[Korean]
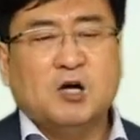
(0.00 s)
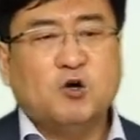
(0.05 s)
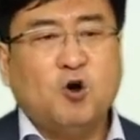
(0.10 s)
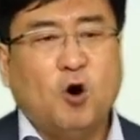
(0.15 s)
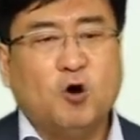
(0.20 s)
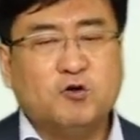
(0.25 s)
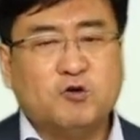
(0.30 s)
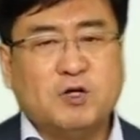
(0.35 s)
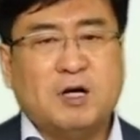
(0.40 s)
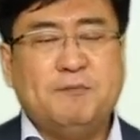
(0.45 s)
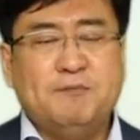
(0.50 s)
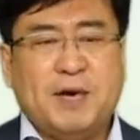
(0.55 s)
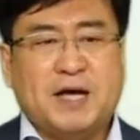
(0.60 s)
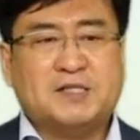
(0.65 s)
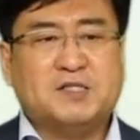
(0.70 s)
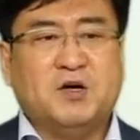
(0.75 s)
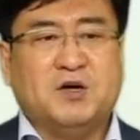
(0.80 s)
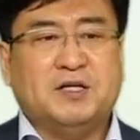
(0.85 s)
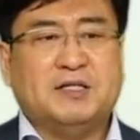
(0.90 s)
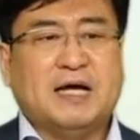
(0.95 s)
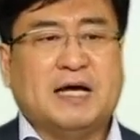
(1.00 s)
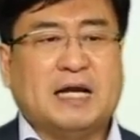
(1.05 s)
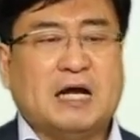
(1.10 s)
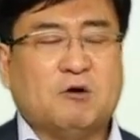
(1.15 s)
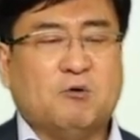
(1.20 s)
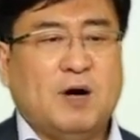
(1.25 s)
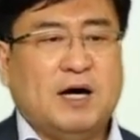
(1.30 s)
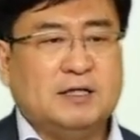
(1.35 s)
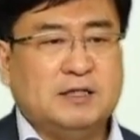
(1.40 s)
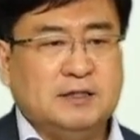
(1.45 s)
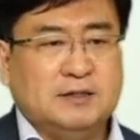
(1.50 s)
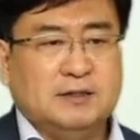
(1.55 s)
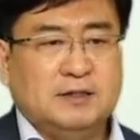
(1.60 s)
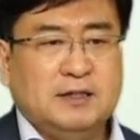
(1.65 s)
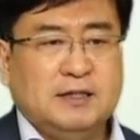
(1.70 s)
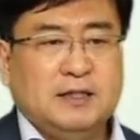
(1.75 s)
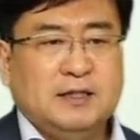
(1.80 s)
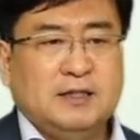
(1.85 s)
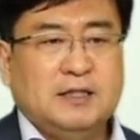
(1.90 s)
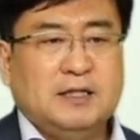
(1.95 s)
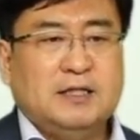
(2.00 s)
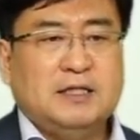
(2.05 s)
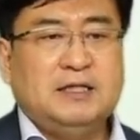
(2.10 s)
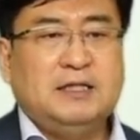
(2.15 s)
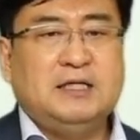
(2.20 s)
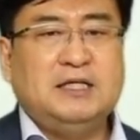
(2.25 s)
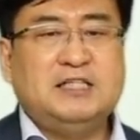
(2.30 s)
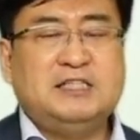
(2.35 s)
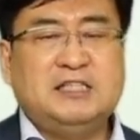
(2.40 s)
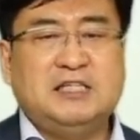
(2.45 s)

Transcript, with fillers: 거룩한 백성이다라고 하는 이